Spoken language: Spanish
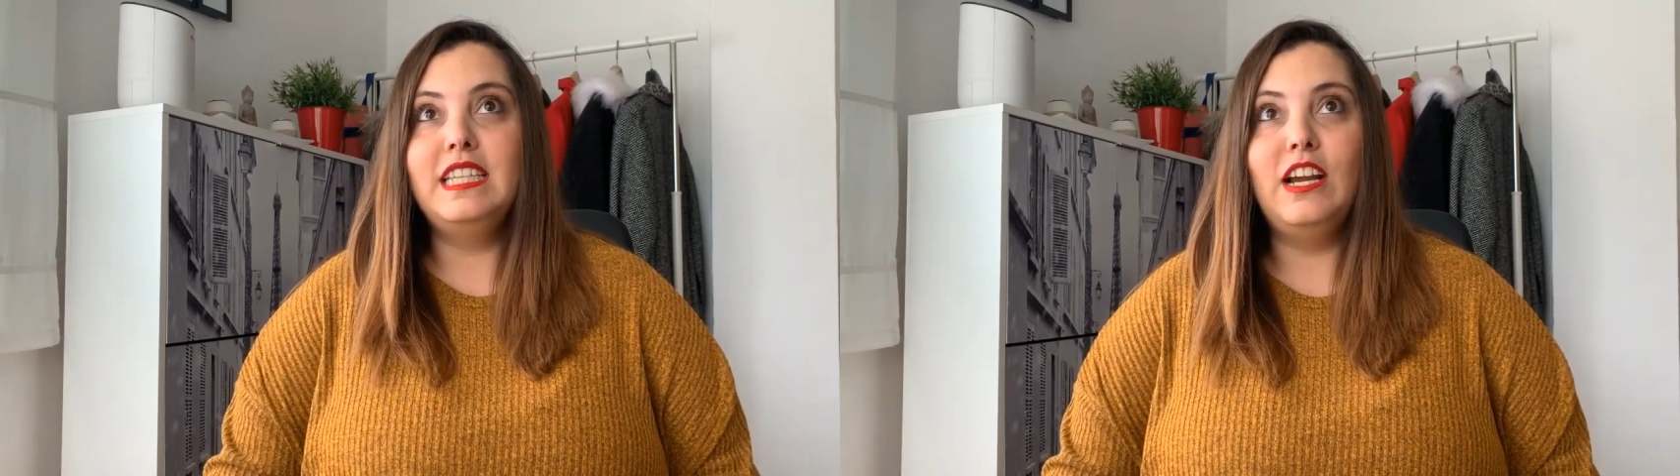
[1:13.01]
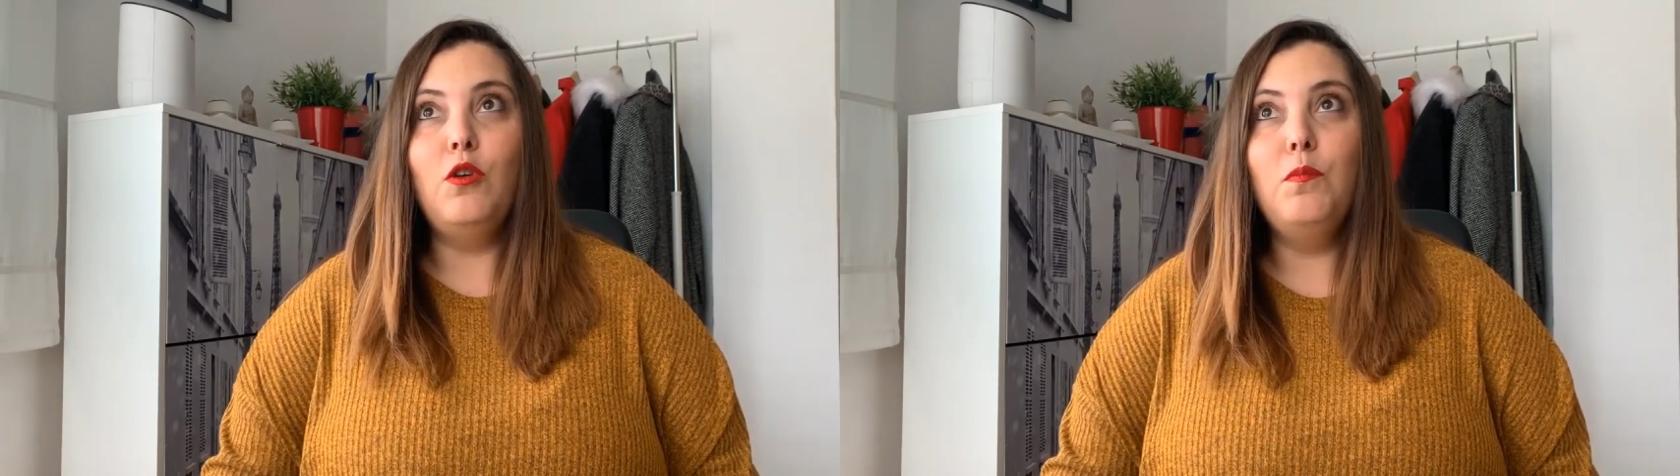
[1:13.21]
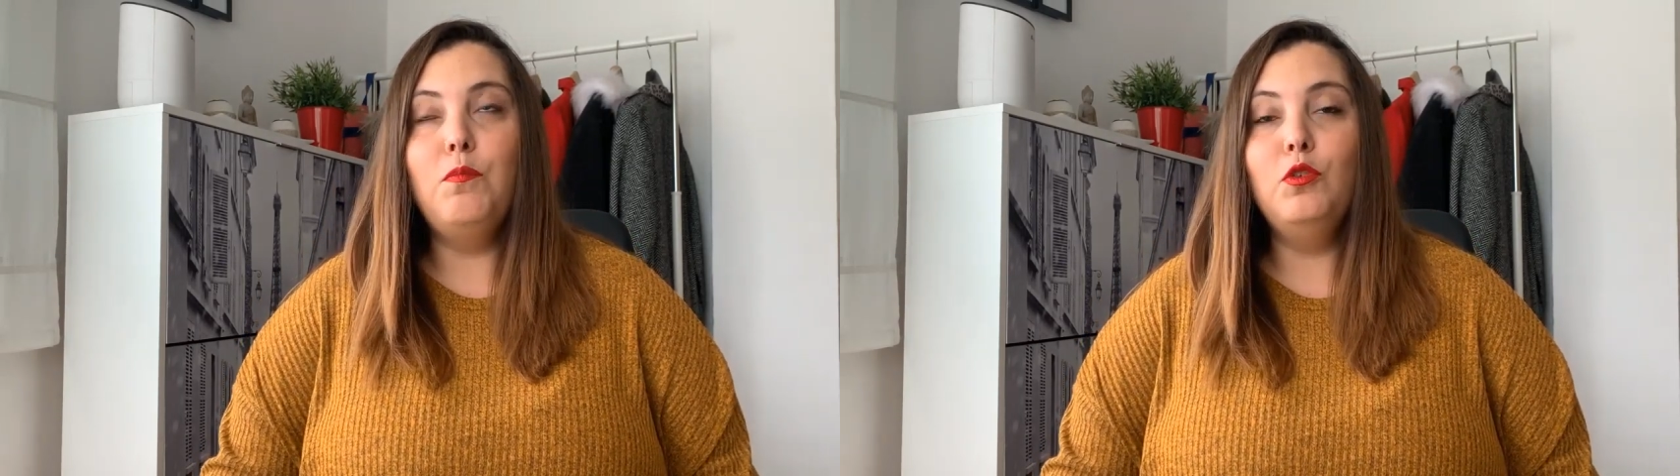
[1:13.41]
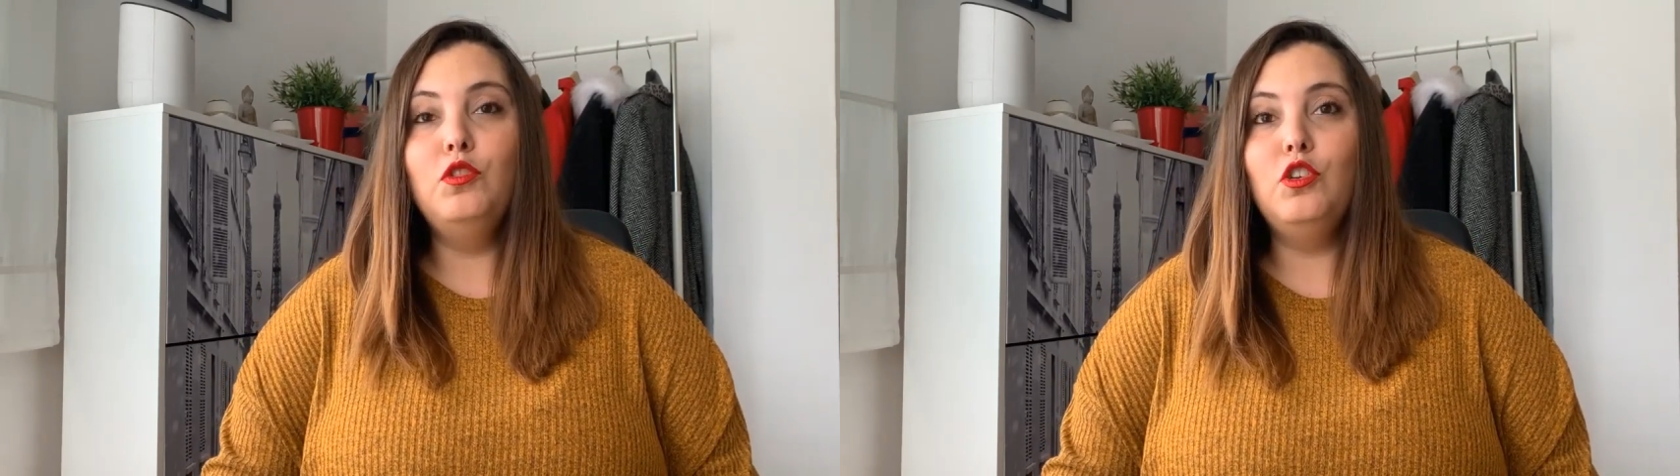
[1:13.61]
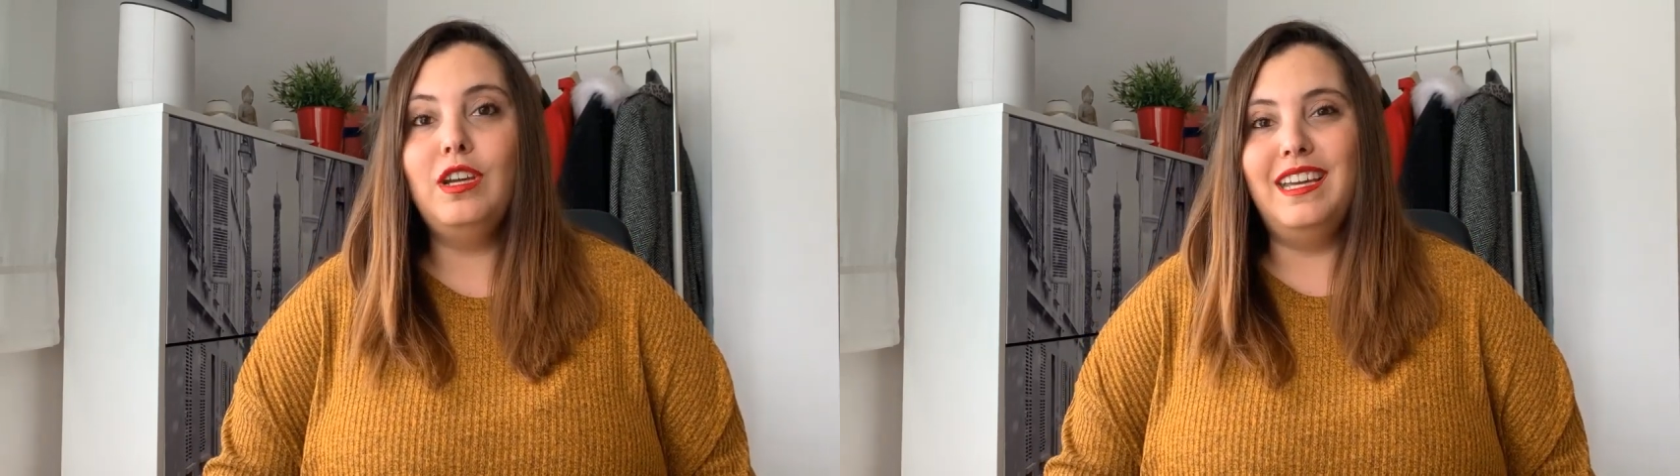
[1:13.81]
llegó un
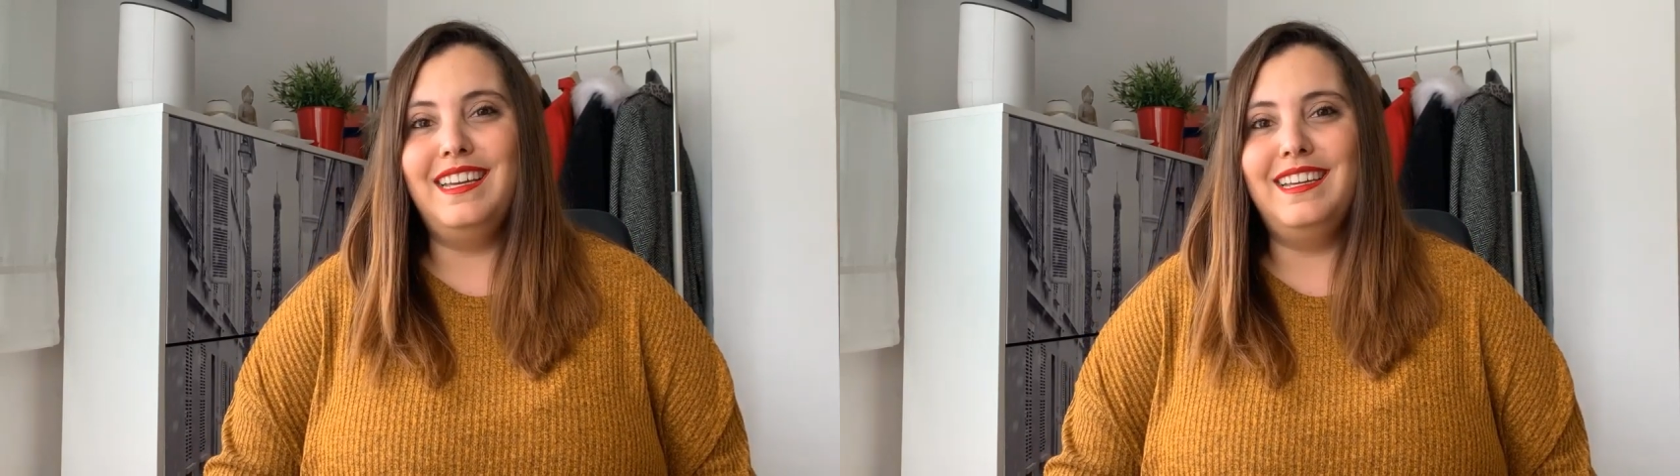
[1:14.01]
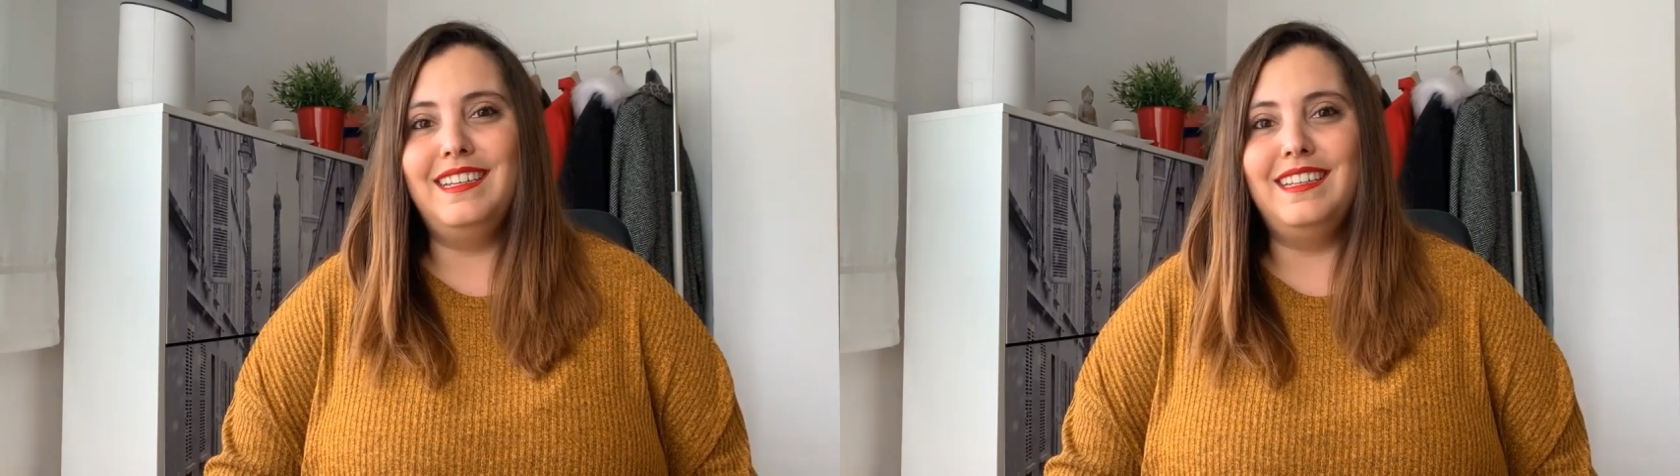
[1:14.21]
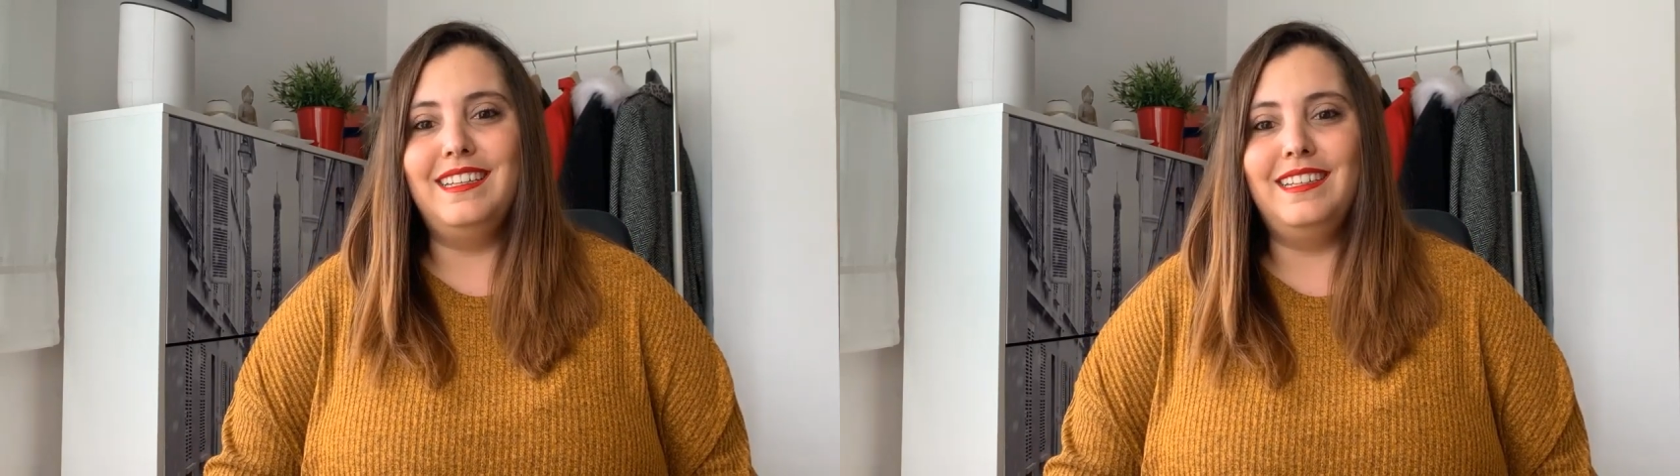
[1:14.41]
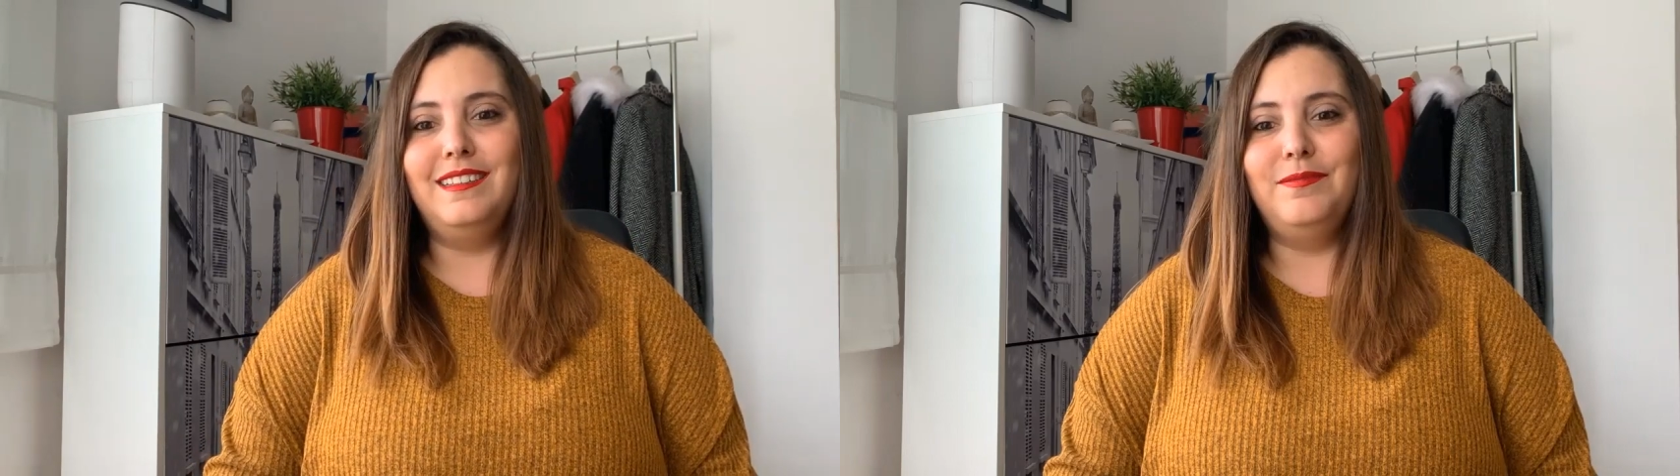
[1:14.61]
punto que